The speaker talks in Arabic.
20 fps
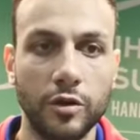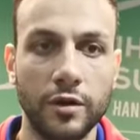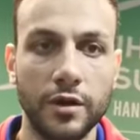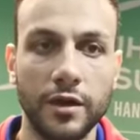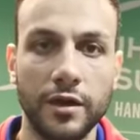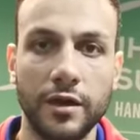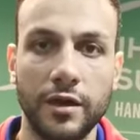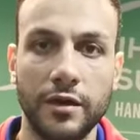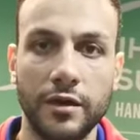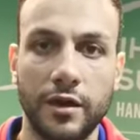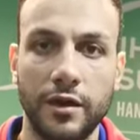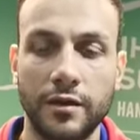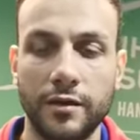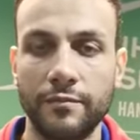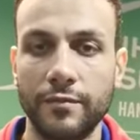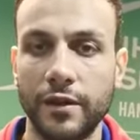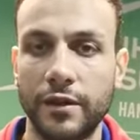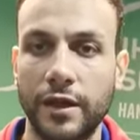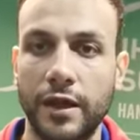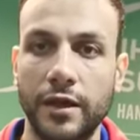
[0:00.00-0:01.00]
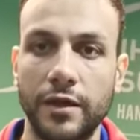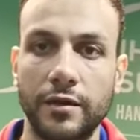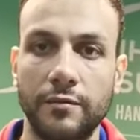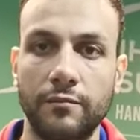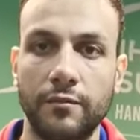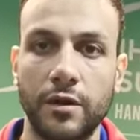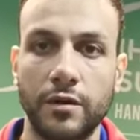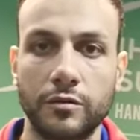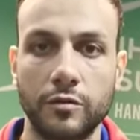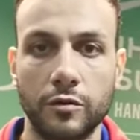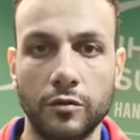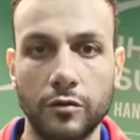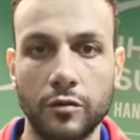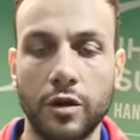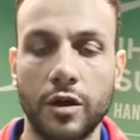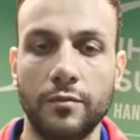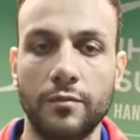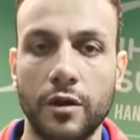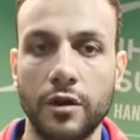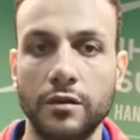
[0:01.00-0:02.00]
لله يعني احنا بنتعلم برضه
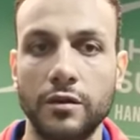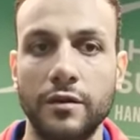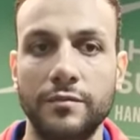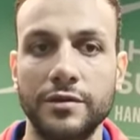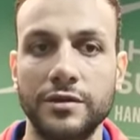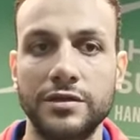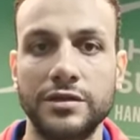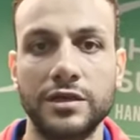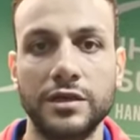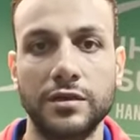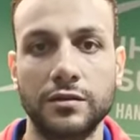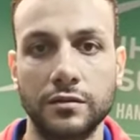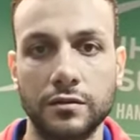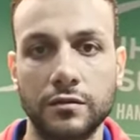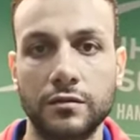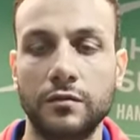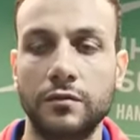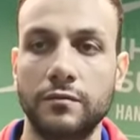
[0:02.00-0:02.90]
وخبراتنا بتزيد